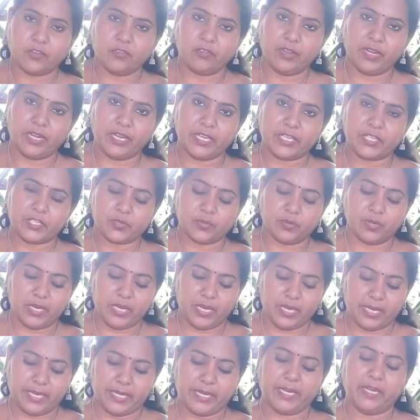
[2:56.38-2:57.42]
స్టవ్
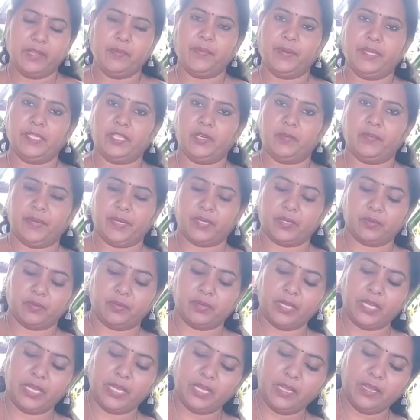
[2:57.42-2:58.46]
వెలిగించుకుని ఇడ్లీ పాత్ర
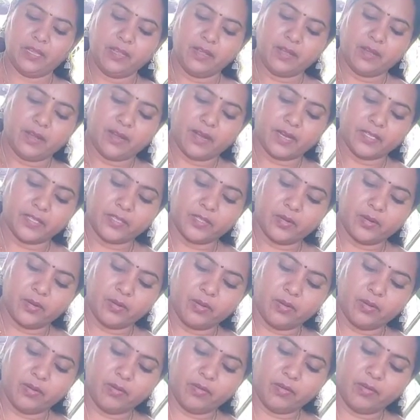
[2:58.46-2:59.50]
పెట్టుకుని
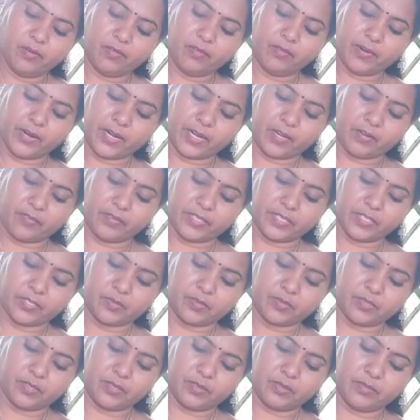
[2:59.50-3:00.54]
అందులో వాటర్
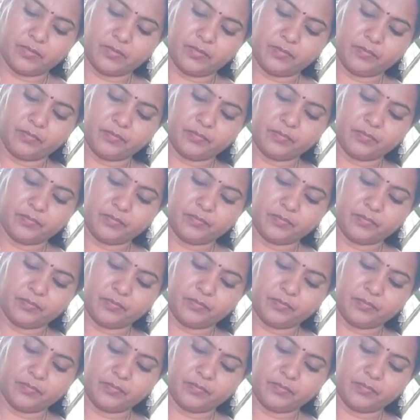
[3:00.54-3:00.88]
వేసుకుందాం